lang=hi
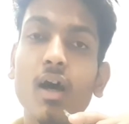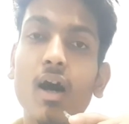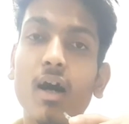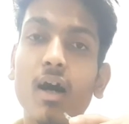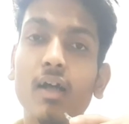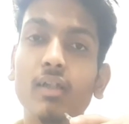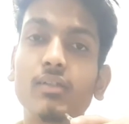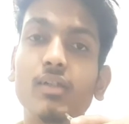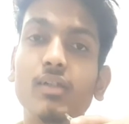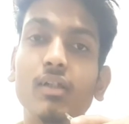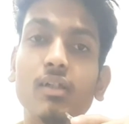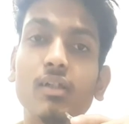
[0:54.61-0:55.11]

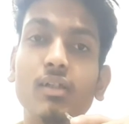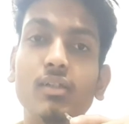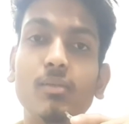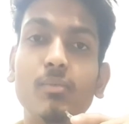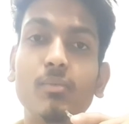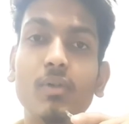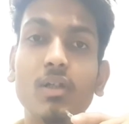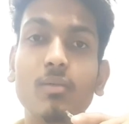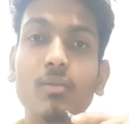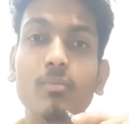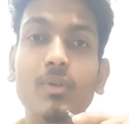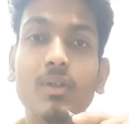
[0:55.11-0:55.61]
आजकल के
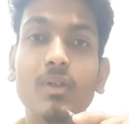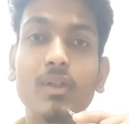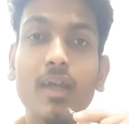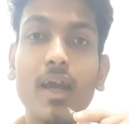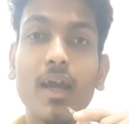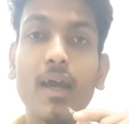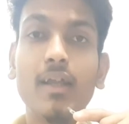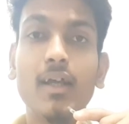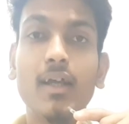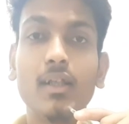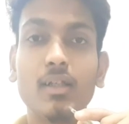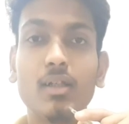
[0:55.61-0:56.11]
ज़माने में
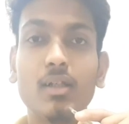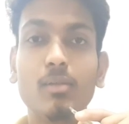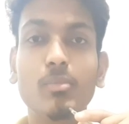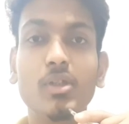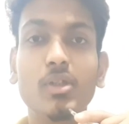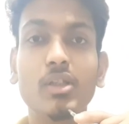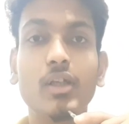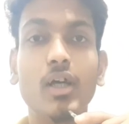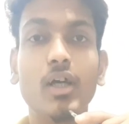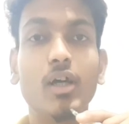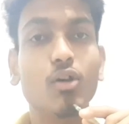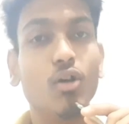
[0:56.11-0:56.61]
क्या नेचुरल
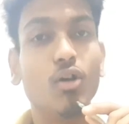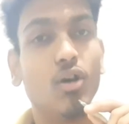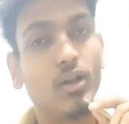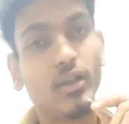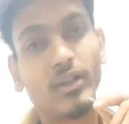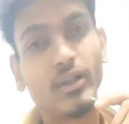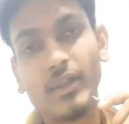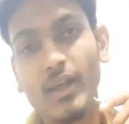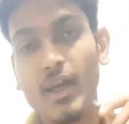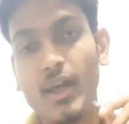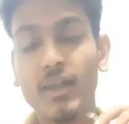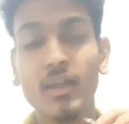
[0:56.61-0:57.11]
मिलता है और
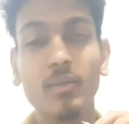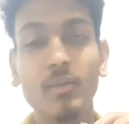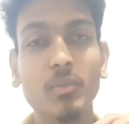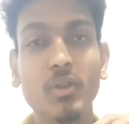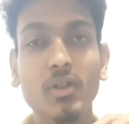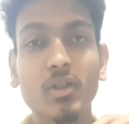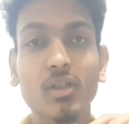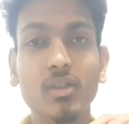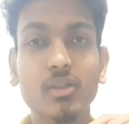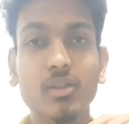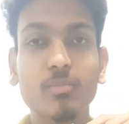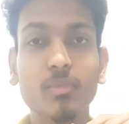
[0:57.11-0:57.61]
क्या
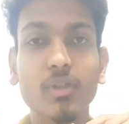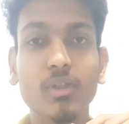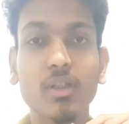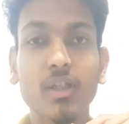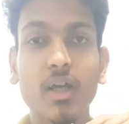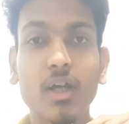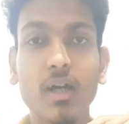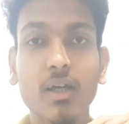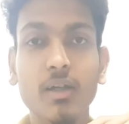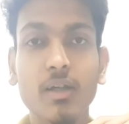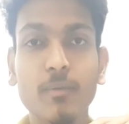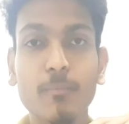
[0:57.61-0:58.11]
केमिकल्स मिलता
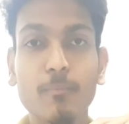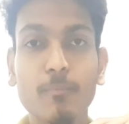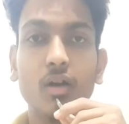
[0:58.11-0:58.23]
है